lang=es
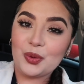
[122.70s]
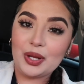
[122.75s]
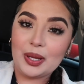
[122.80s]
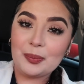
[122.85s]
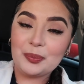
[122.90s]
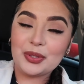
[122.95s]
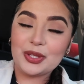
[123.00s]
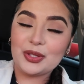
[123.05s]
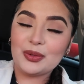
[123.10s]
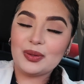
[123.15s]

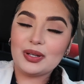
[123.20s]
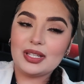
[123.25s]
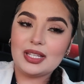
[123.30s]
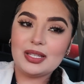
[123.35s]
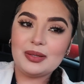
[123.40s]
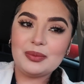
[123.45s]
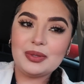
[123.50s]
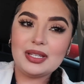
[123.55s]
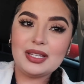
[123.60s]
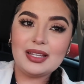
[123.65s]
que pidió el
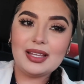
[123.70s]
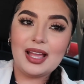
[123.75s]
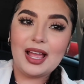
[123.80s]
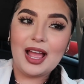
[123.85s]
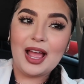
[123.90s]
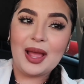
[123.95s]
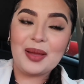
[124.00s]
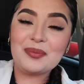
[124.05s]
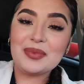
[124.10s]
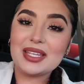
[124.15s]
Irving.
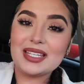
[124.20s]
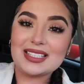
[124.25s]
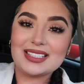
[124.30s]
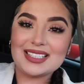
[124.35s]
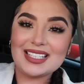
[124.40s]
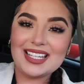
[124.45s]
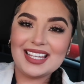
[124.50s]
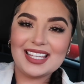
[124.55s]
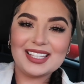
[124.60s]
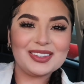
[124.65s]
y
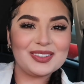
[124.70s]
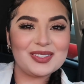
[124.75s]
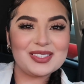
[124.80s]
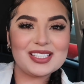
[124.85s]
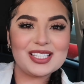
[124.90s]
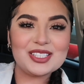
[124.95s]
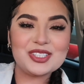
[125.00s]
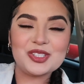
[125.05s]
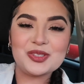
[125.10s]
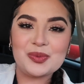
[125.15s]
sí,
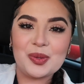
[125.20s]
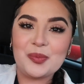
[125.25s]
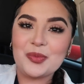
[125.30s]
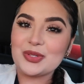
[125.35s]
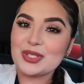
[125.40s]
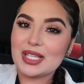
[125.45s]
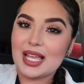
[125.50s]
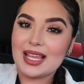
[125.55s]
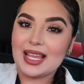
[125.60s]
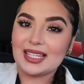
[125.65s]
entonces nos
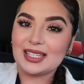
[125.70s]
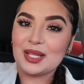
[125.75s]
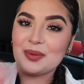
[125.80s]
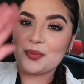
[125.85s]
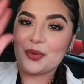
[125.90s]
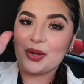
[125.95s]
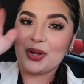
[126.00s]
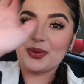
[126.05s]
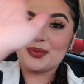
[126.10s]
vemos allá en el mall.